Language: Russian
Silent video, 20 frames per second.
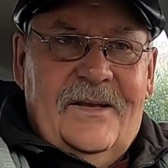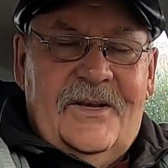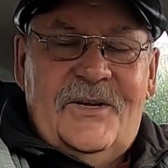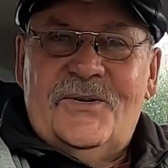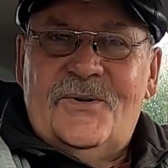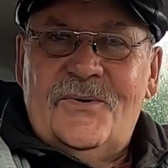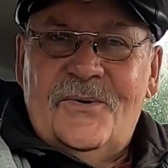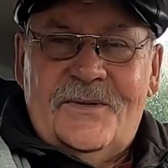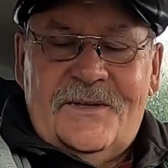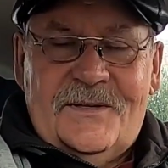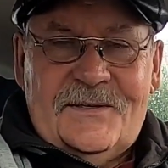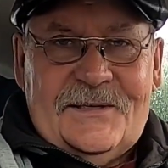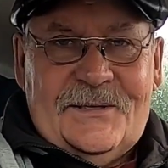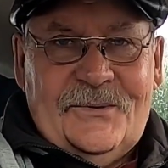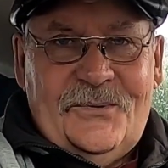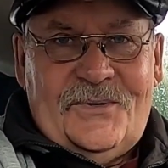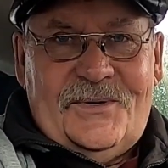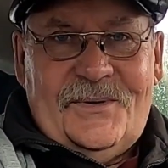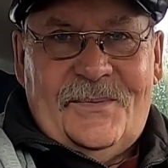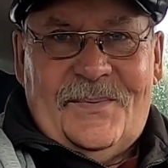Еще один
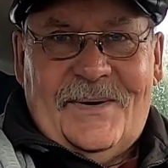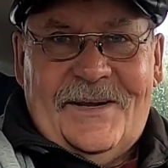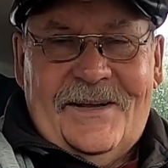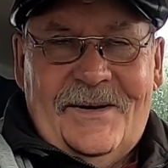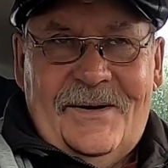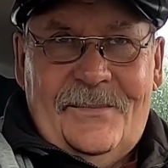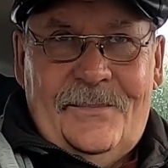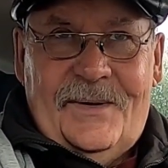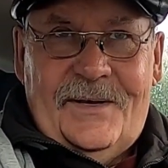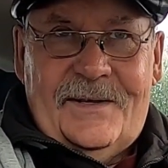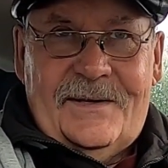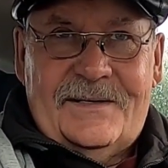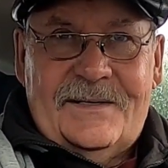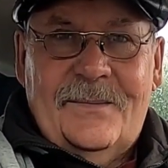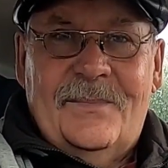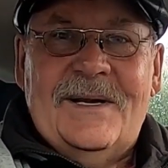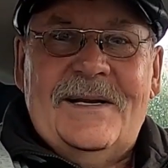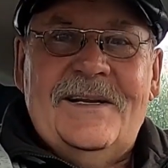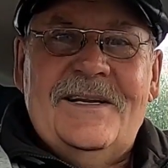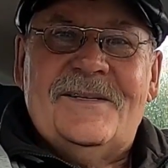случай про грибы.
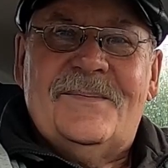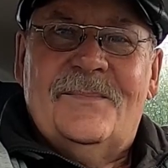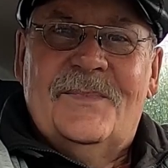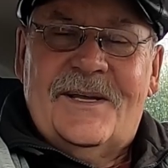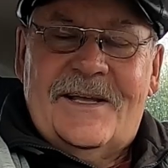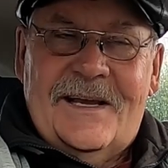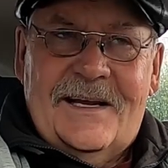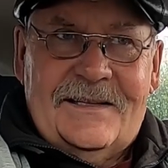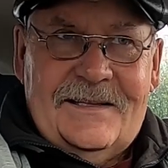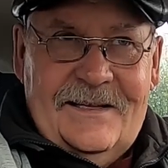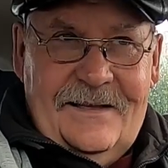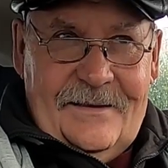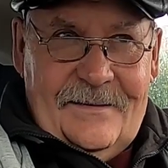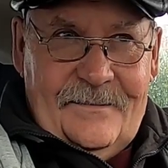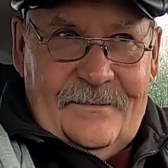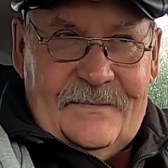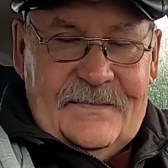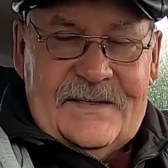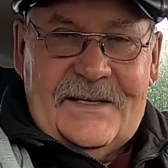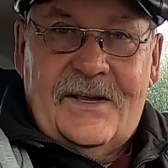Собрались мы
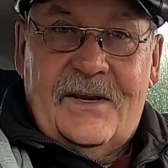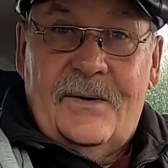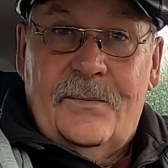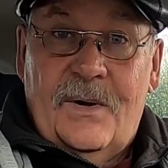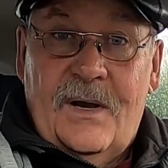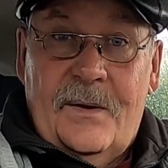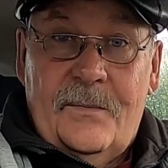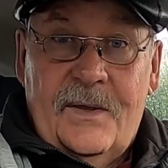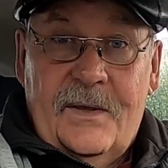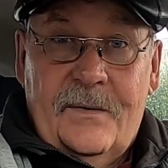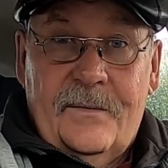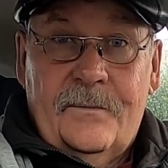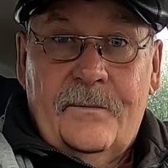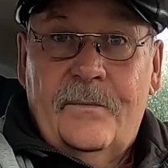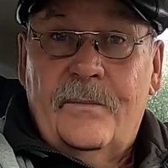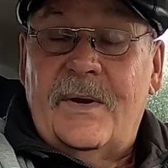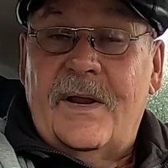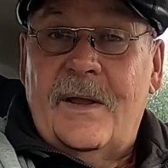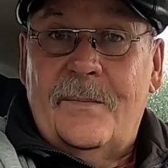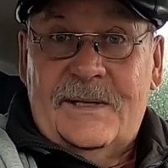как-то за грибами
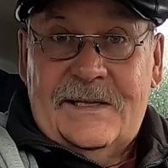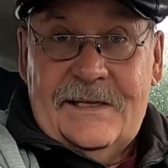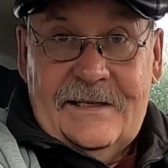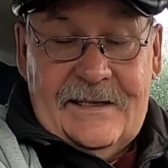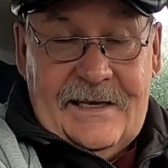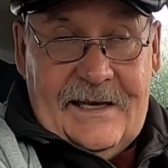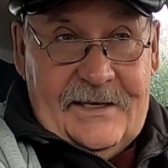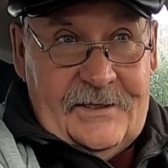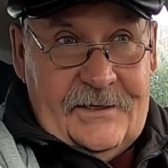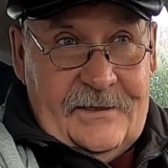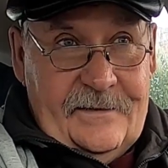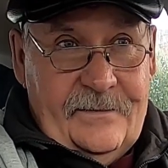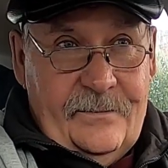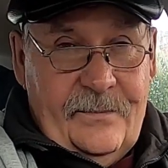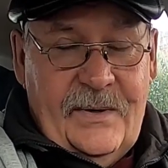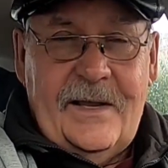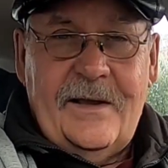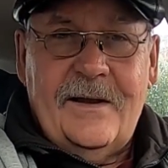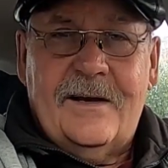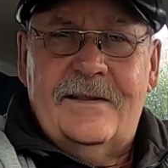прямо на даче.
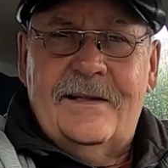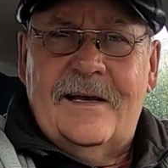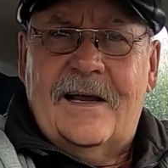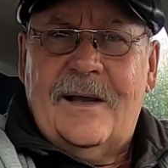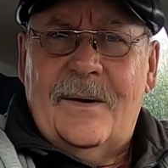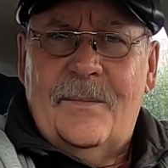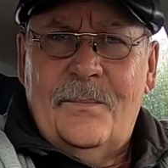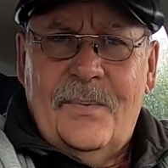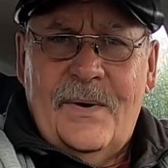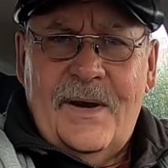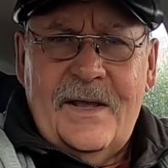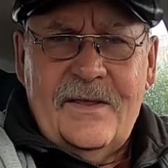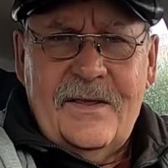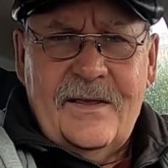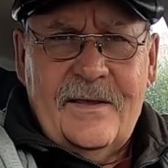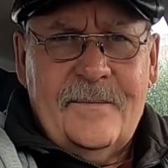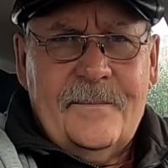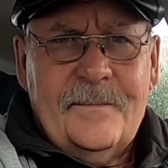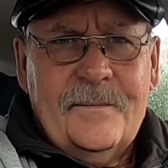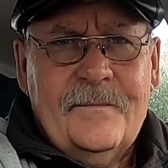Приехала
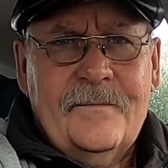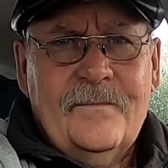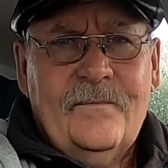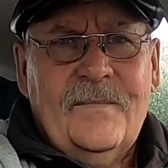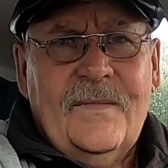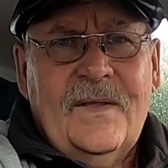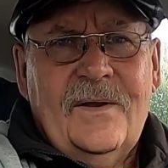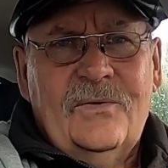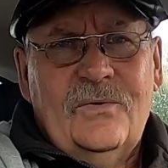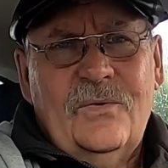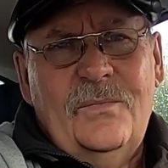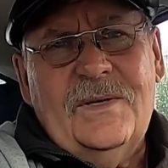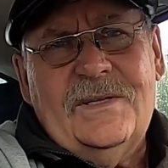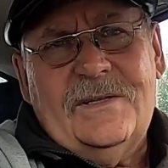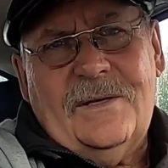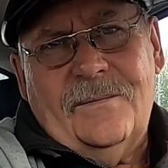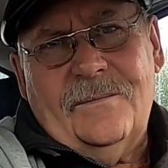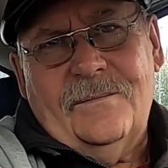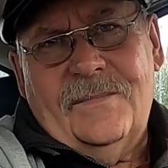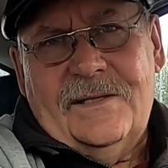компания, ну, мы
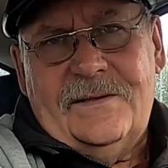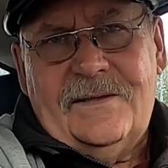там